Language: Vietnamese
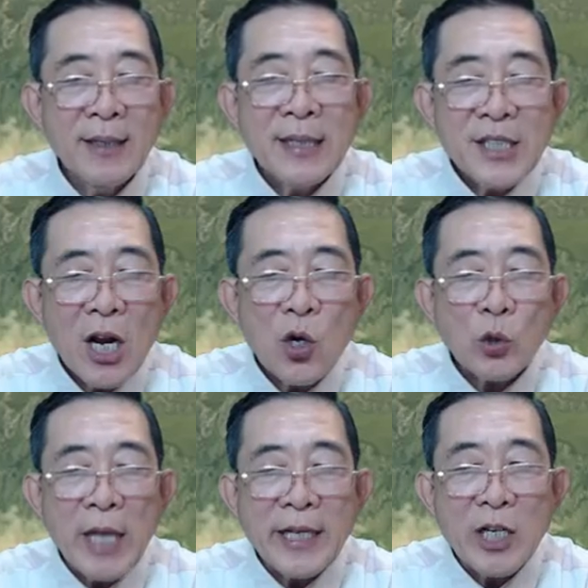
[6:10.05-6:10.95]
rất có
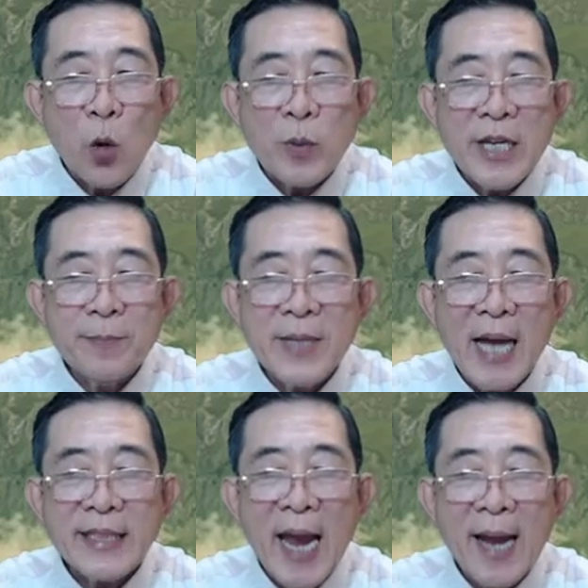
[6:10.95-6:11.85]
thể là lục khiêm
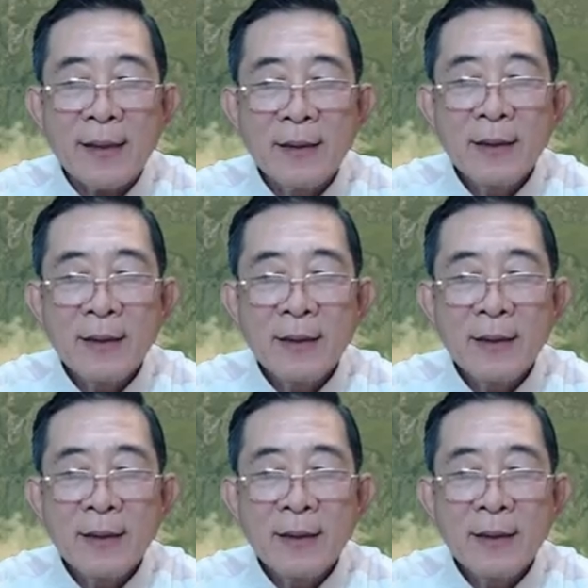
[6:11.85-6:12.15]
giả trang.